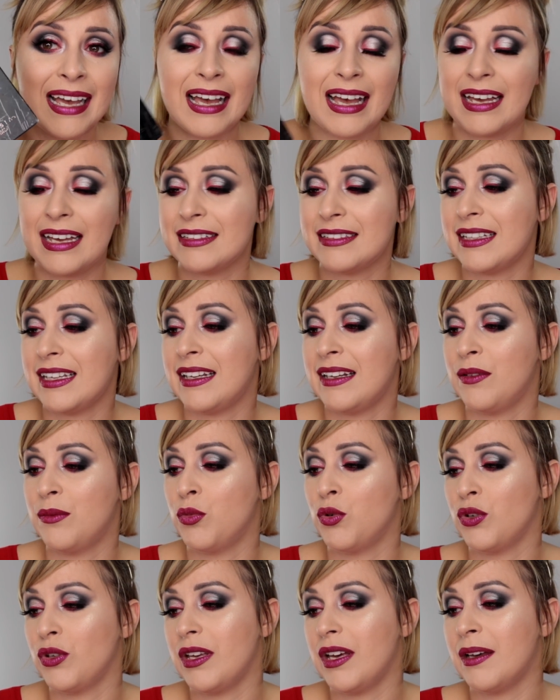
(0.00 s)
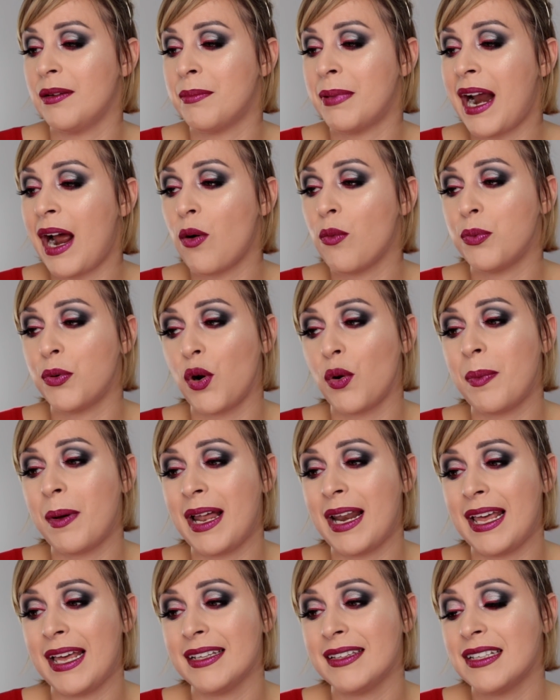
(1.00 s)
e, ten mój e, Brow Pro
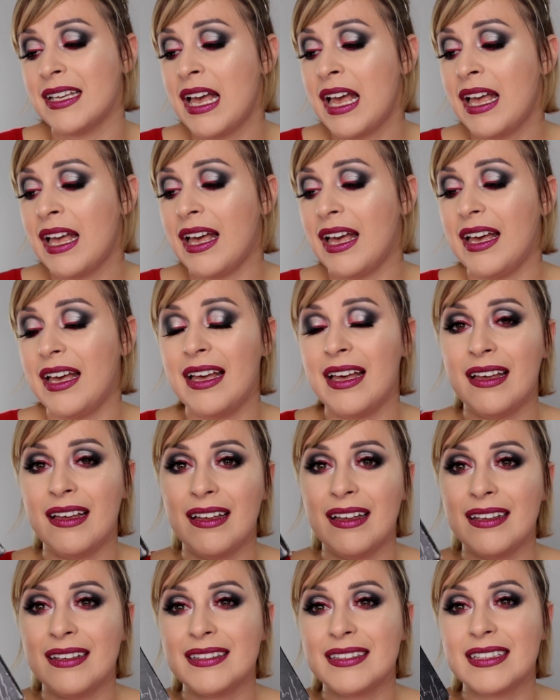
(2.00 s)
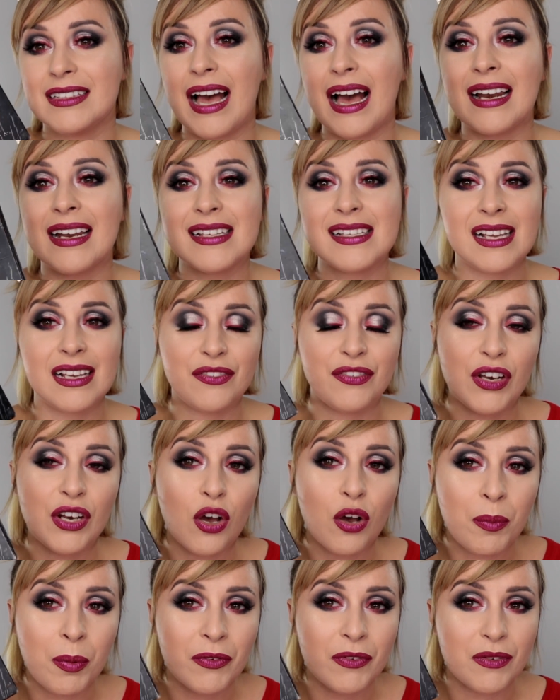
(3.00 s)
Palette, e, ale za
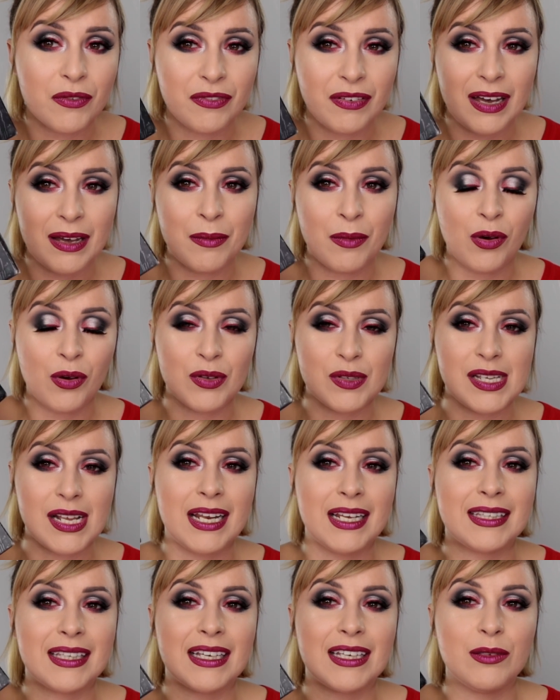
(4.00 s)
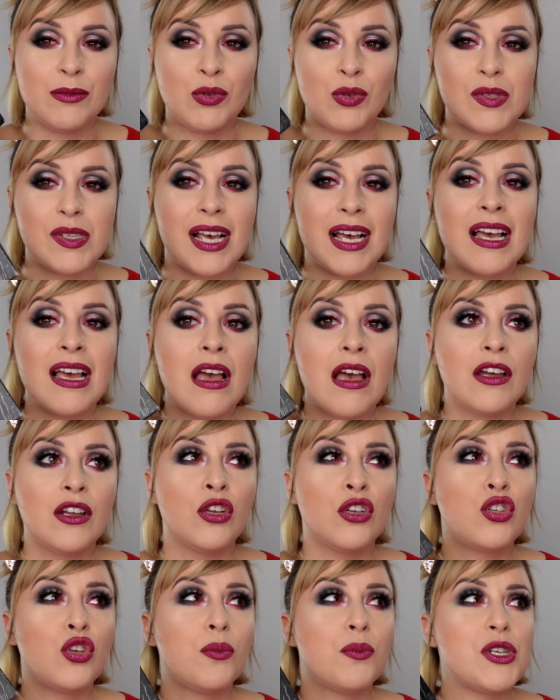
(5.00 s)
chwilę opowiem Wam o zaletach i minusach,
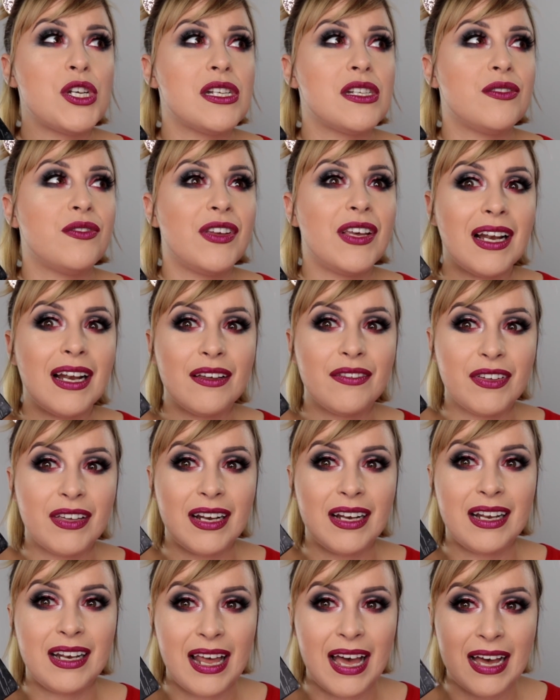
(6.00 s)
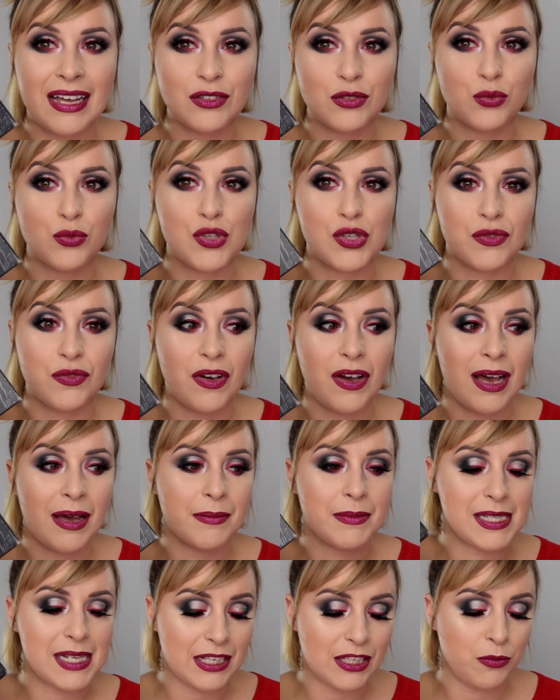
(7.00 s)
no to przez wiele, wiele lat
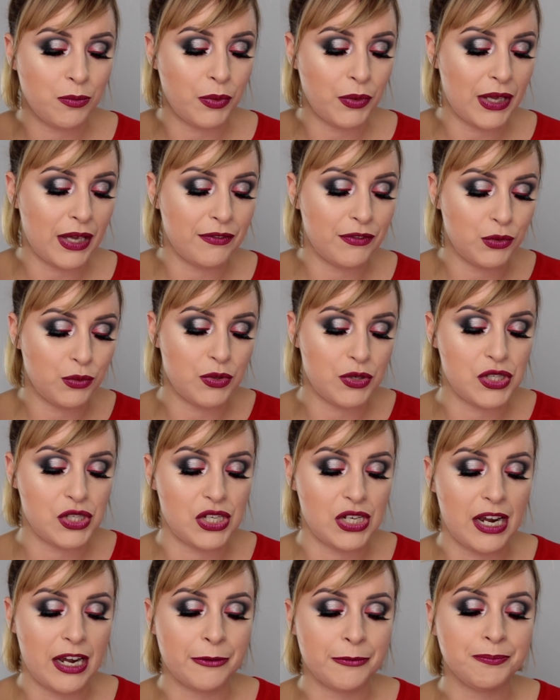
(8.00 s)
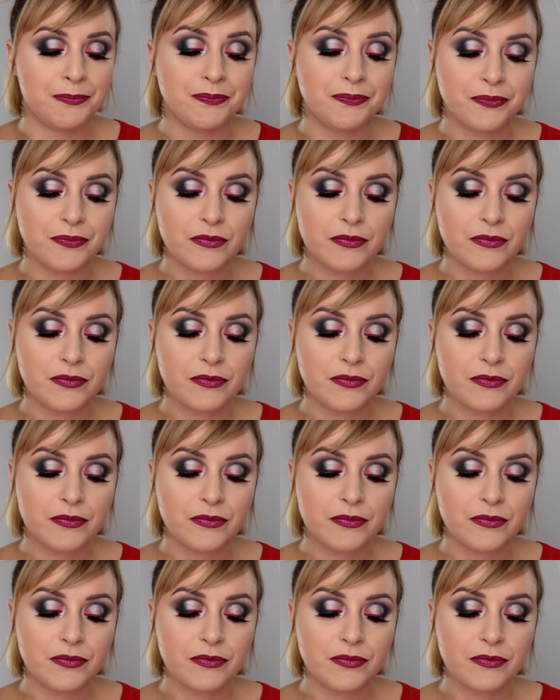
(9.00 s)
używałam, zanim pojawiły się